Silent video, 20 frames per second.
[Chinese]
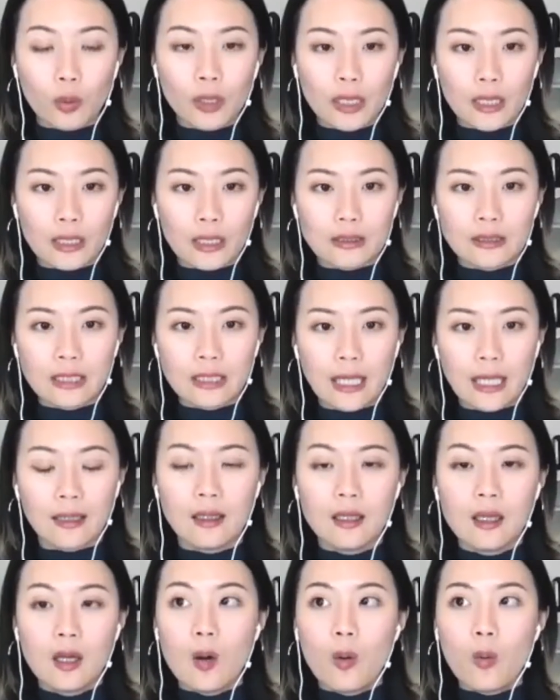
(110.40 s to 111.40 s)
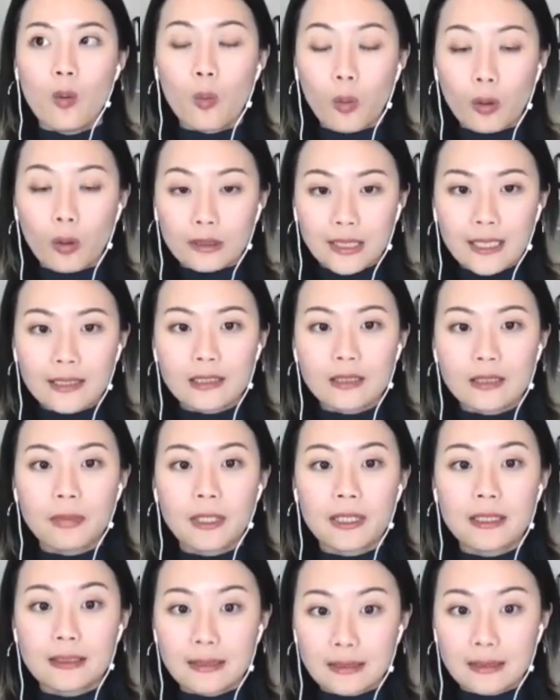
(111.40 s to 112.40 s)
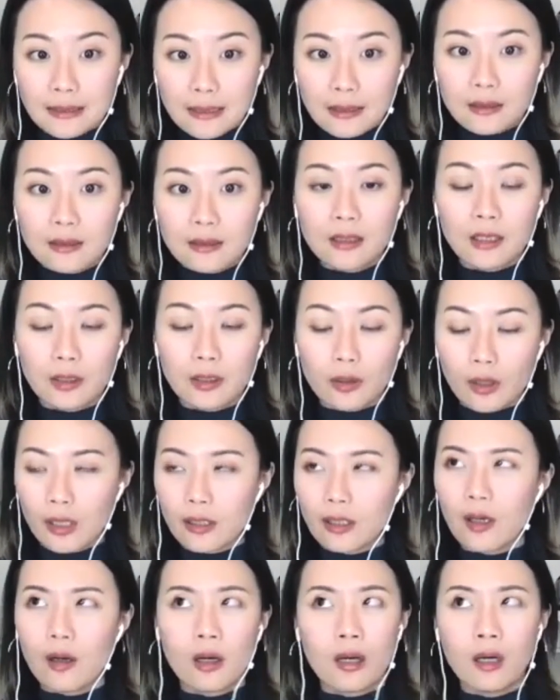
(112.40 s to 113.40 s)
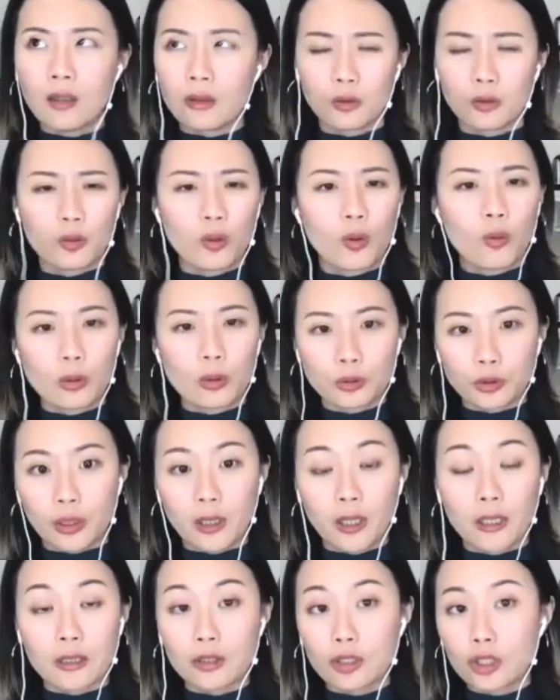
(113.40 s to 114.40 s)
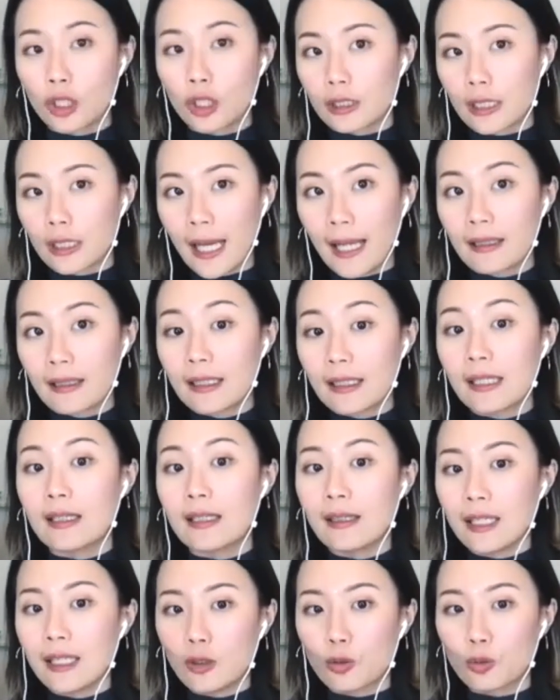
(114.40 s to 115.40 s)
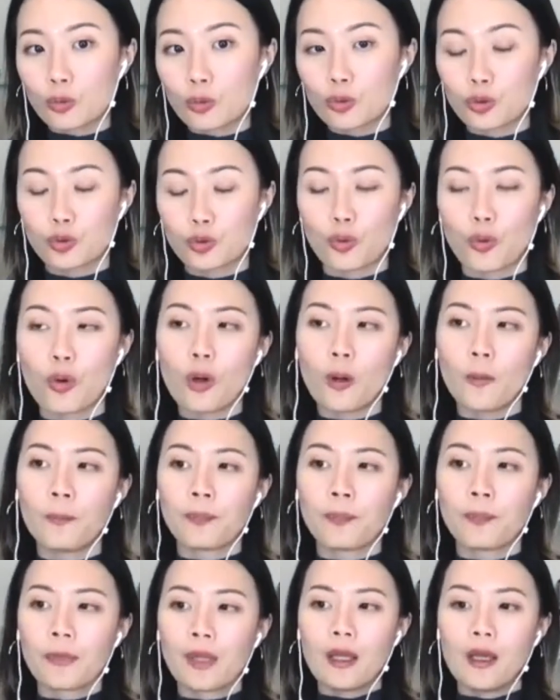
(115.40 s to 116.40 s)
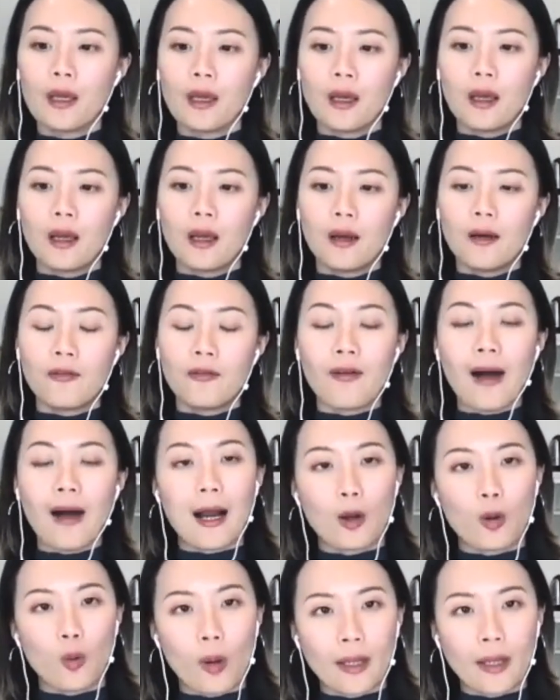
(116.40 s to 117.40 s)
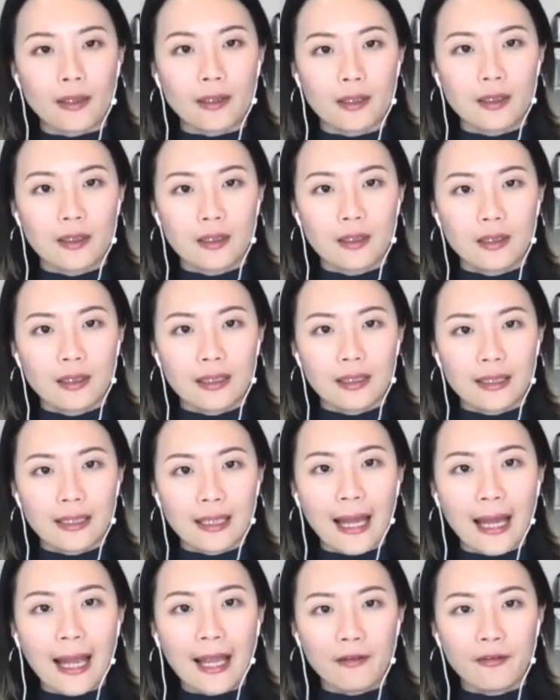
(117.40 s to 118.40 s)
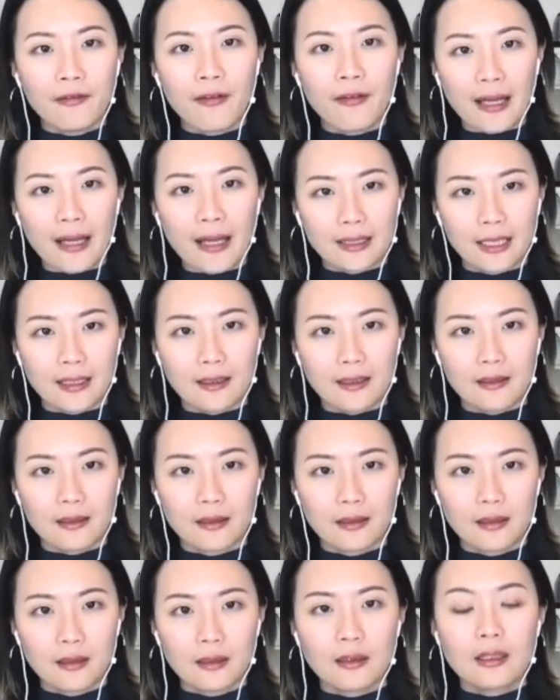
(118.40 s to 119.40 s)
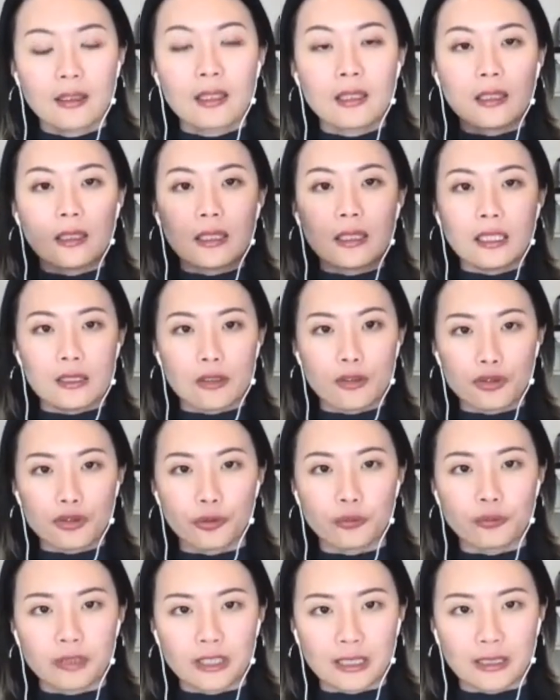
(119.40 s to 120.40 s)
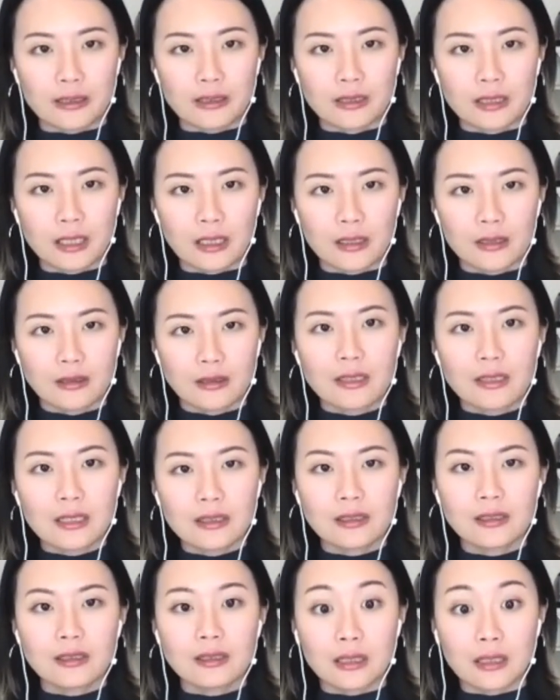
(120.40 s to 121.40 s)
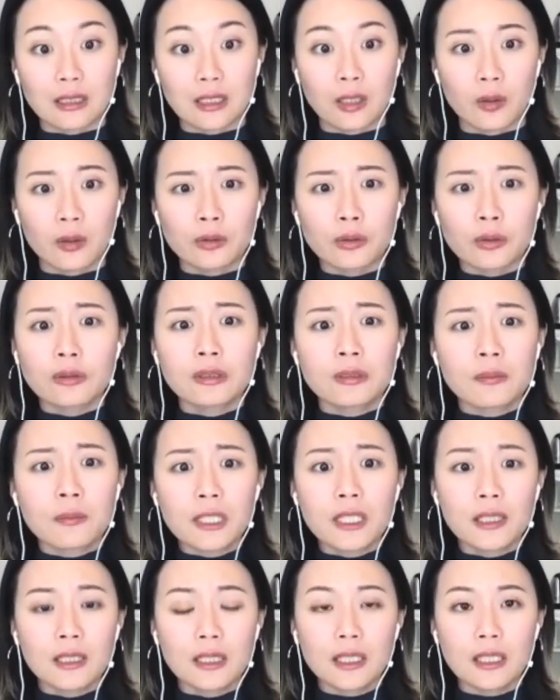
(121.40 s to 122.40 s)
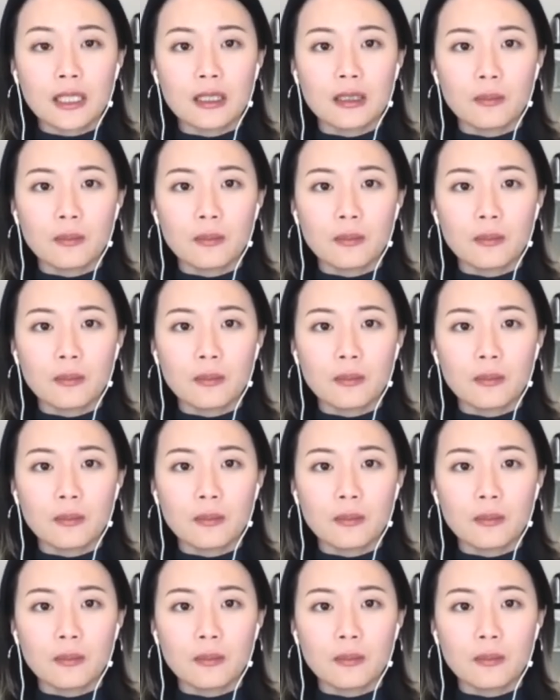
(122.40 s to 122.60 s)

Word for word: 影响。我在这边真的有看到很多我觉得很扯的案例，例如说法官开法庭可以任进行这件事情，你可能会觉得怎么可以？